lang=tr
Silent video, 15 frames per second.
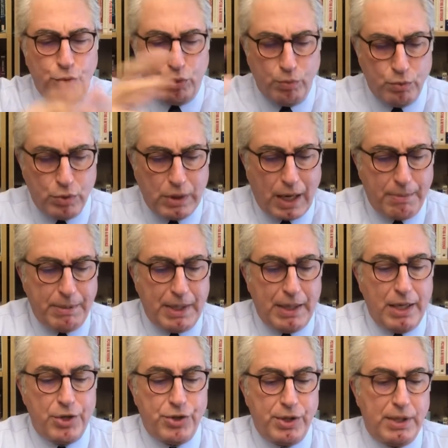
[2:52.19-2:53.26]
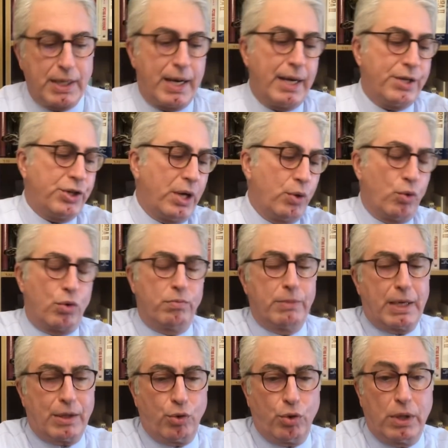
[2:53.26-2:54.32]
Bütün bunlar birleştirilerek şey
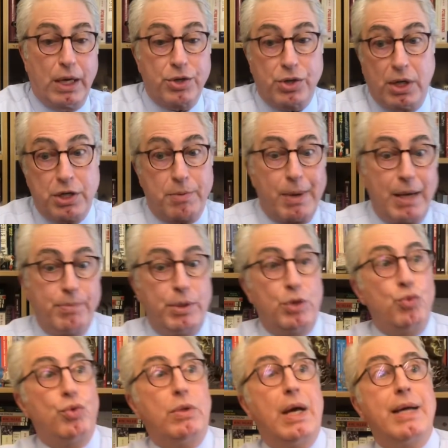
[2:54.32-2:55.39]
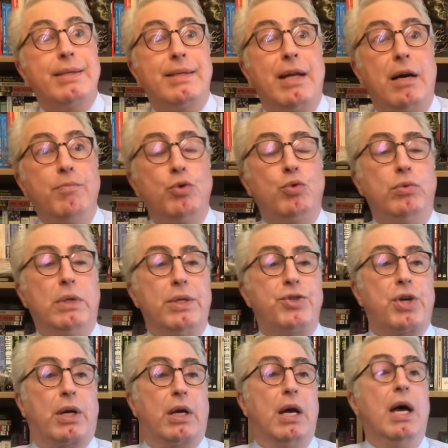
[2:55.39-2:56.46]
yorumlarına yol açtı. Acaba bir nükleer silah mı
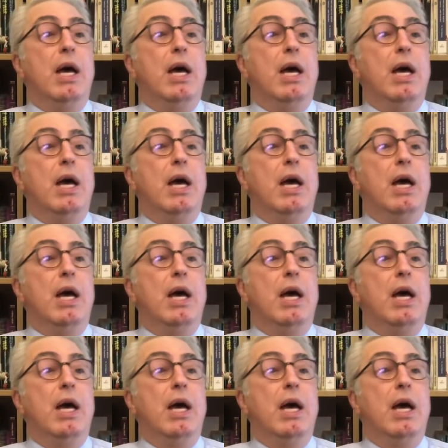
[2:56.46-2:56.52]
kullanacak?